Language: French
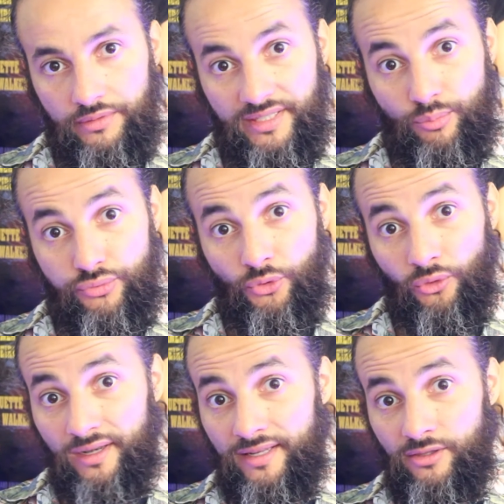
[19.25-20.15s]
Une des plus
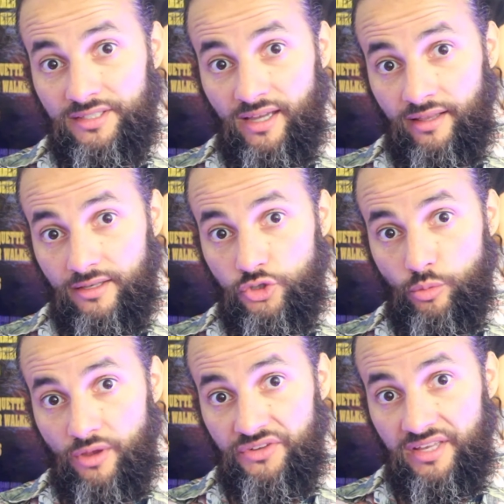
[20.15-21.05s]
grandes lignes directrices
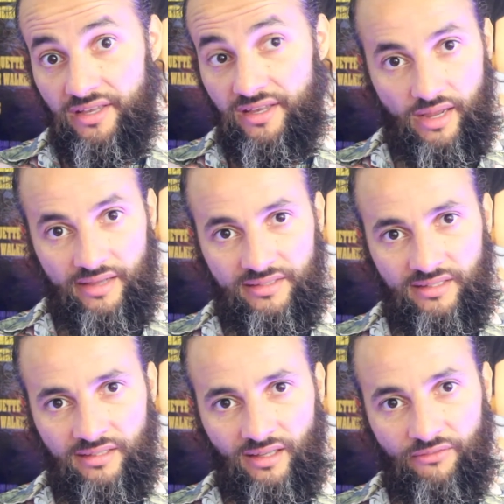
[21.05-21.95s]
de ma vie a
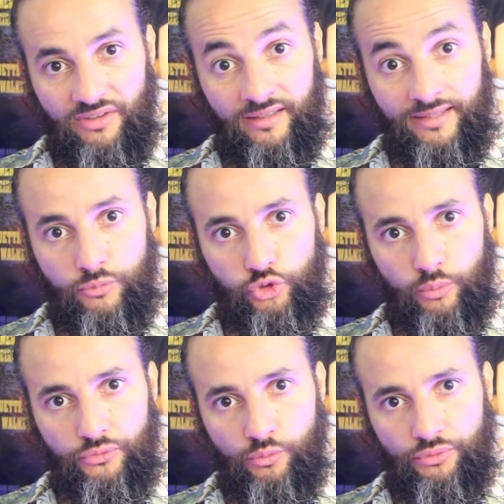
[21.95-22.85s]
été d'être un véritable
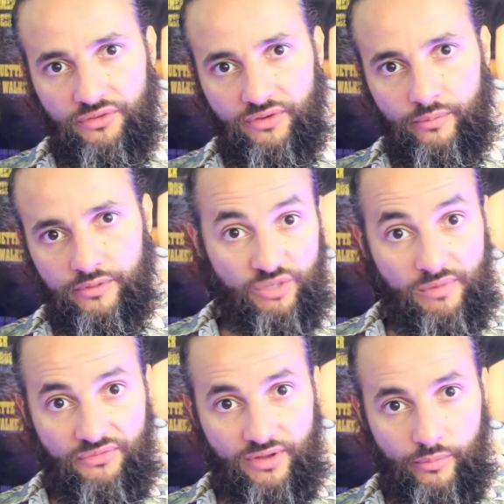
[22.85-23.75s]
champion pour les femmes.
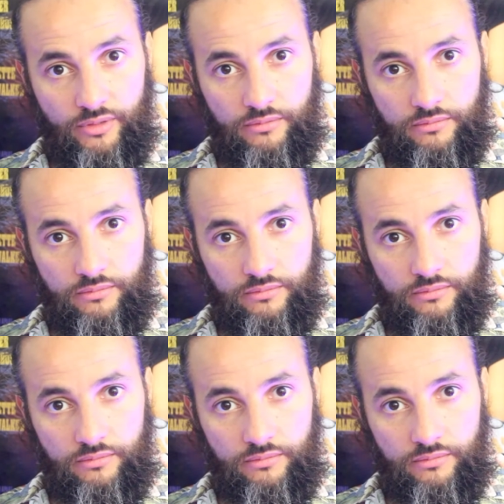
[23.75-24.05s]
J'aime les femmes,